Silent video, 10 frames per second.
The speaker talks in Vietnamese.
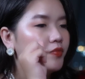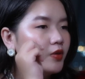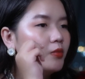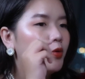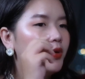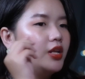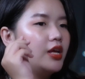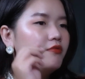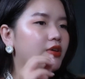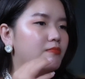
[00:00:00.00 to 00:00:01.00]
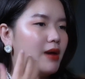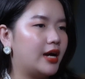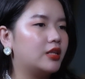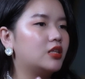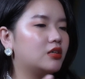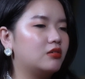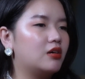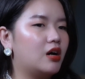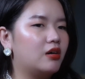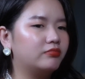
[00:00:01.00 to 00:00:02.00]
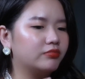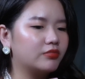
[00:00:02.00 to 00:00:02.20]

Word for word: Ừ, một ít cái vị mặn từ um,